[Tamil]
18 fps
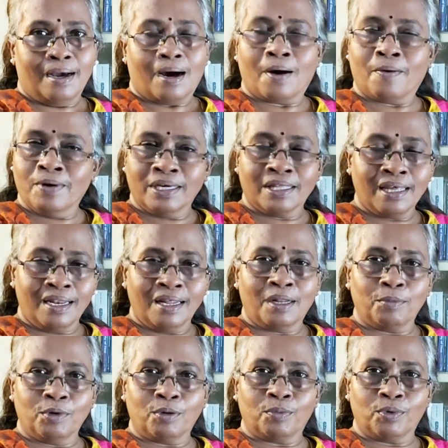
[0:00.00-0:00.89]
அவங்க தானே
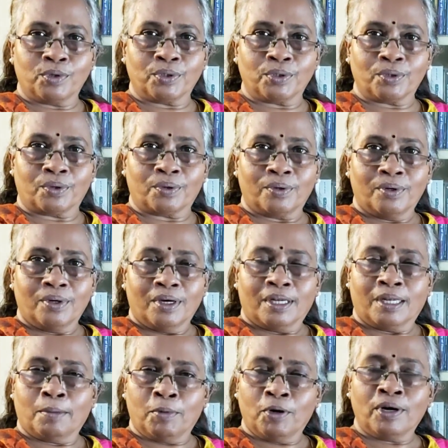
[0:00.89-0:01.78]
நமக்கு முக்கியம்
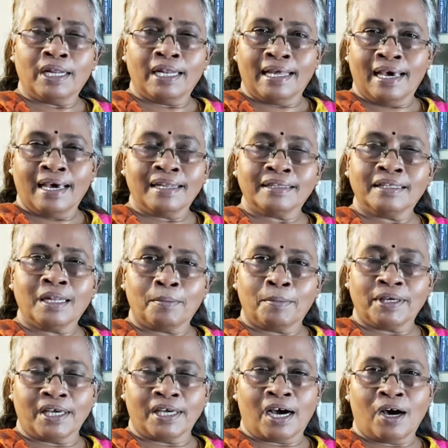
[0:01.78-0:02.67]
நம்மளோட நேரத்தை
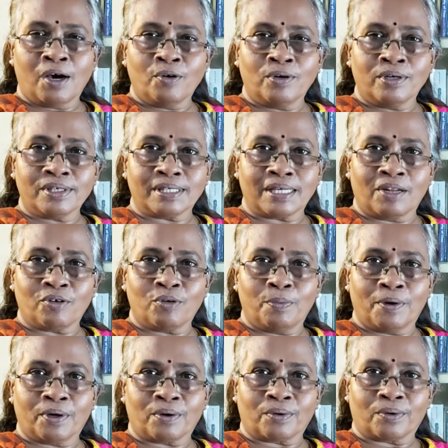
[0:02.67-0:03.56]
நம்ம யாரோட செலவு
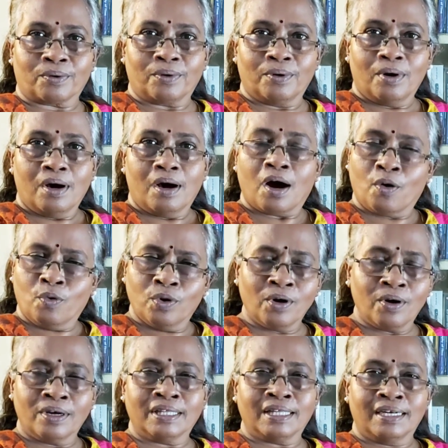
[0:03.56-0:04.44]
பண்ணணும்
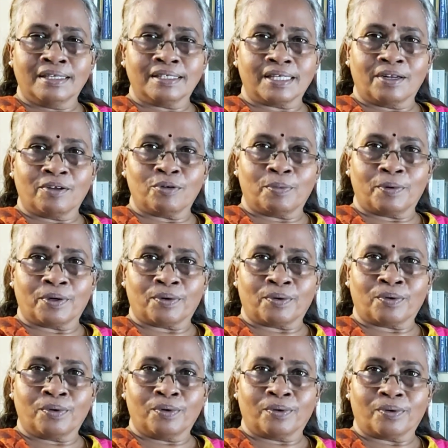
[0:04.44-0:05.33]
அவங்களோட தானே செலவு
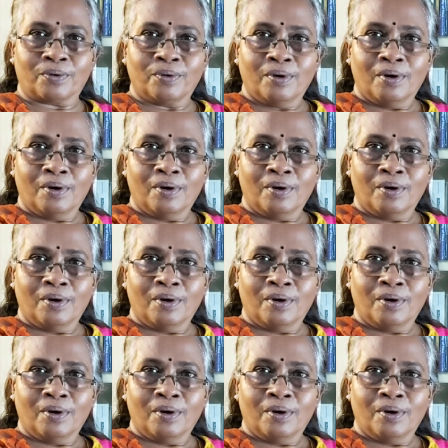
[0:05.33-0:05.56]
பண்ணணும்